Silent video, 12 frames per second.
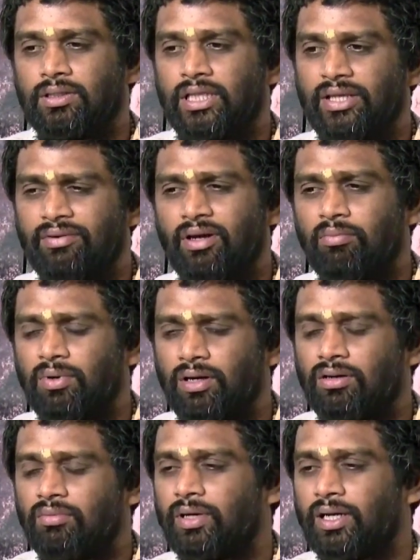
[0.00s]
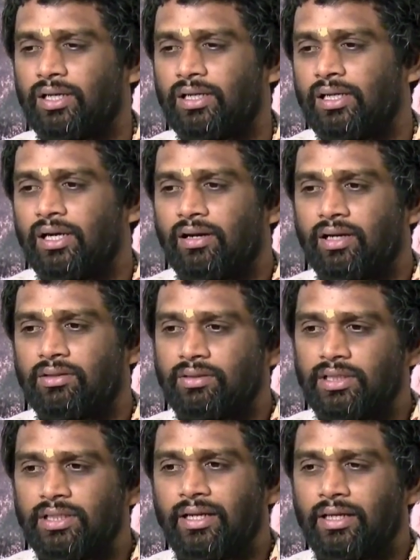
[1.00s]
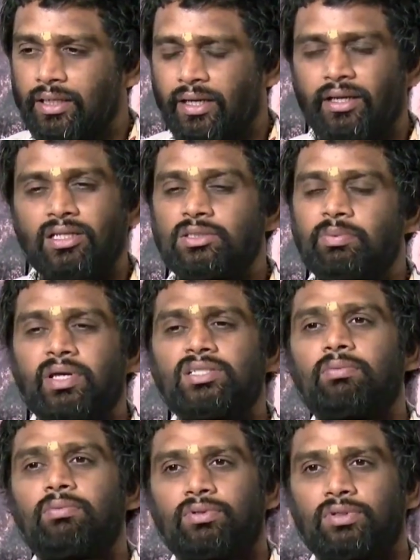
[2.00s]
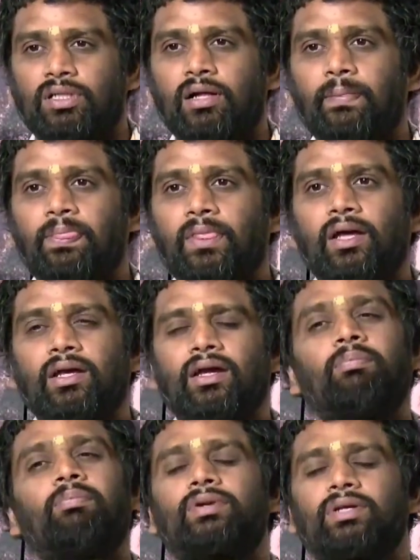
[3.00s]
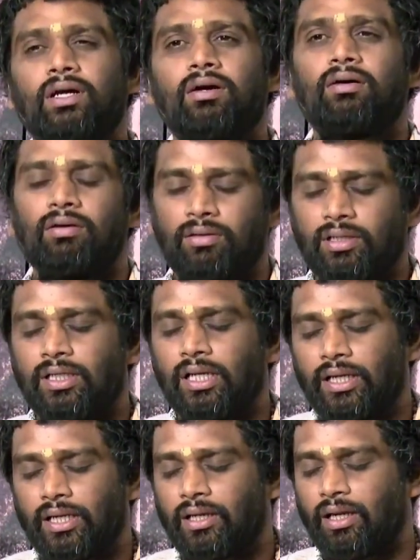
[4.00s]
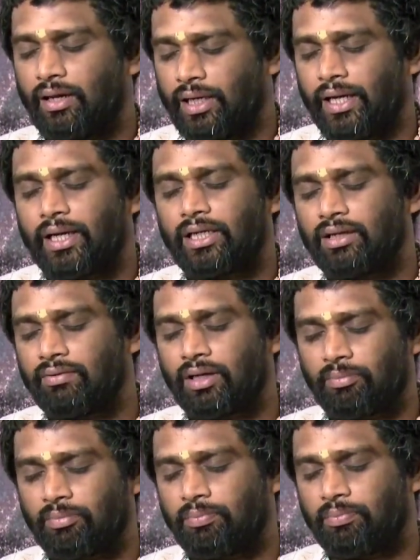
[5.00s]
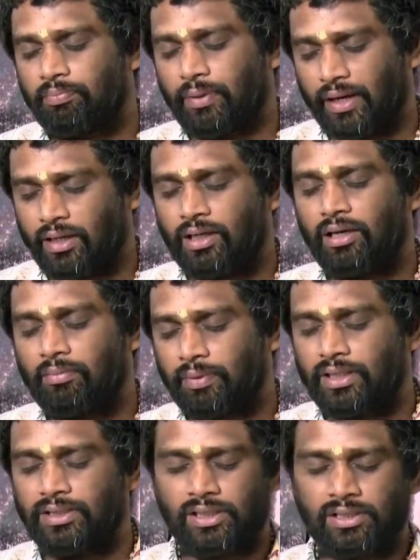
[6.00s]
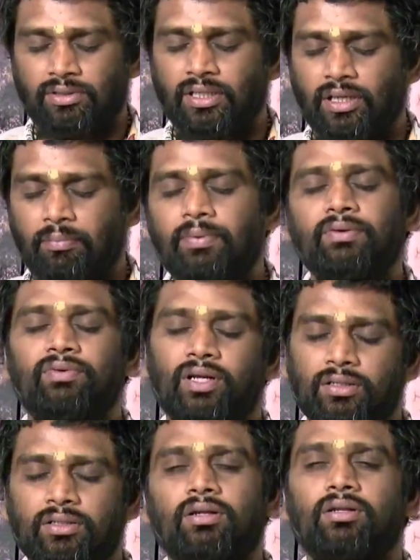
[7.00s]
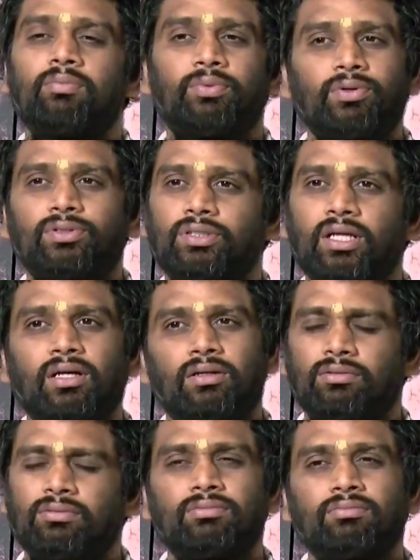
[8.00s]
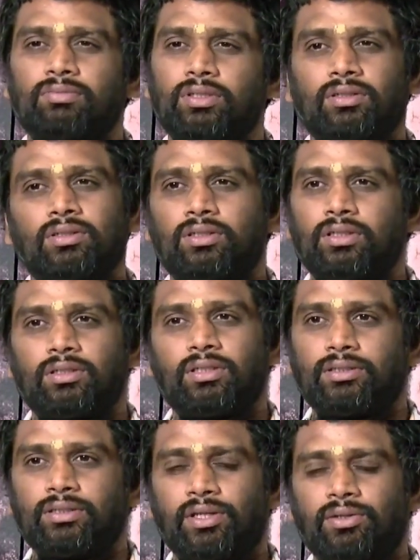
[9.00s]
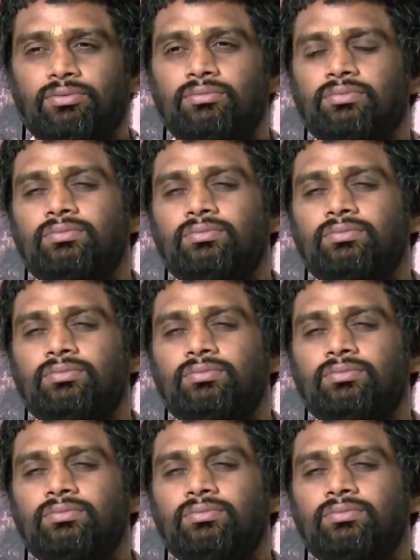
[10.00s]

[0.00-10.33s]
தீவிரமாகுமா இல்லையான்றது வந்து எனக்கு கிடைக்கிற ஸ்பேஸை பொறுத்து தான் நான் எப்படி என்ன என்கிட்ட வர படங்கள் ப்ராஜெக்ட்ஸ் வந்து எப்படி வருதுன்றதை பொறுத்து தான் தெரியும்